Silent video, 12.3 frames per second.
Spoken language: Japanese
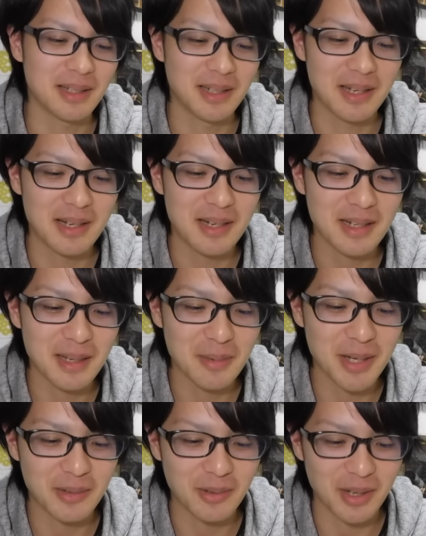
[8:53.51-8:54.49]
あーや
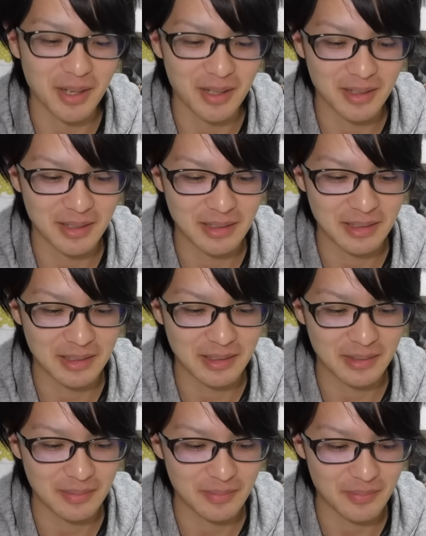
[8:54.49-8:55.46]
ばい、これ。
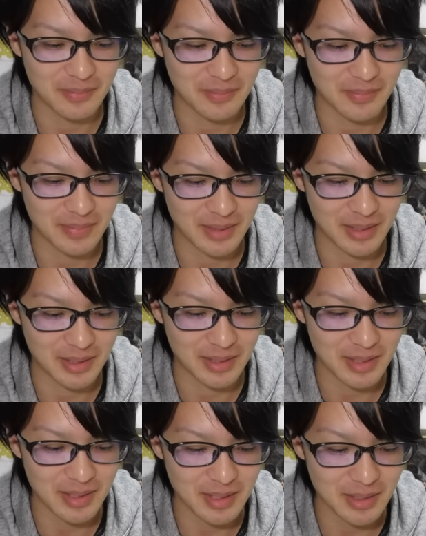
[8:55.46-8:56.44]

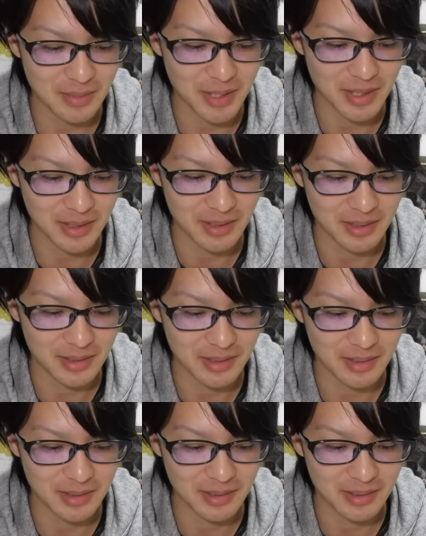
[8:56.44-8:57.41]
あーやばい。
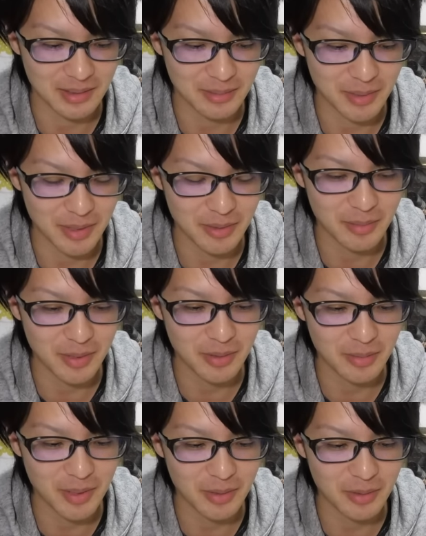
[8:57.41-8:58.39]

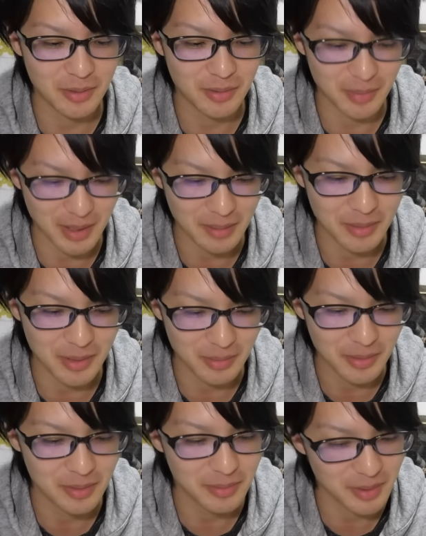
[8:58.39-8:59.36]
メロメロメロ。まあ、
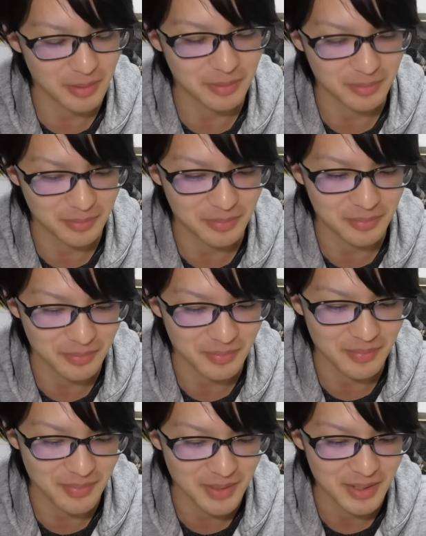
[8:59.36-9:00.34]
メロメロメロ。
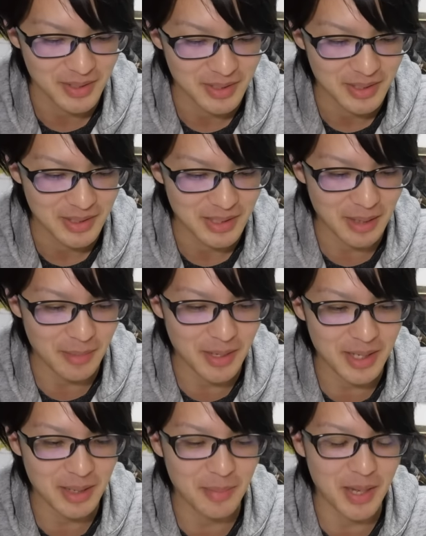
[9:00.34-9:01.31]
うーん。やば
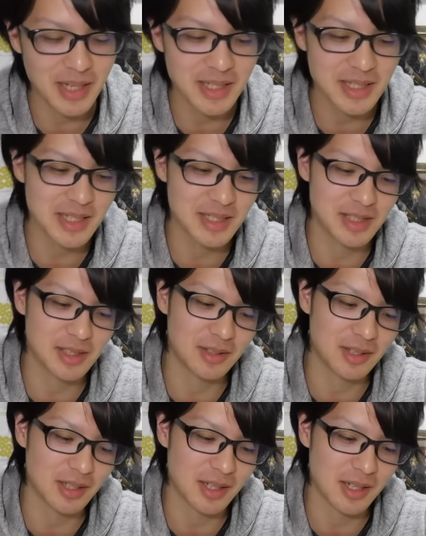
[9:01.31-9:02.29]
いな。バギー来ちゃっ
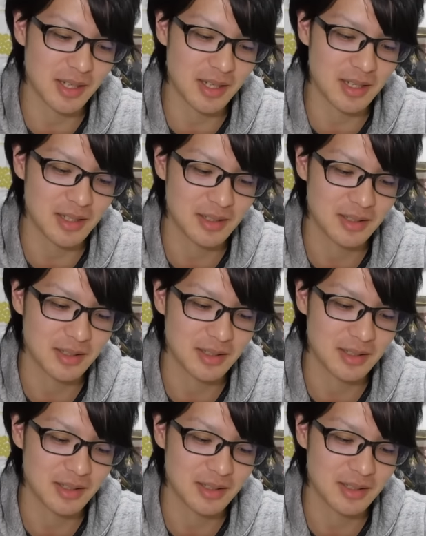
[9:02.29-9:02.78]
たか。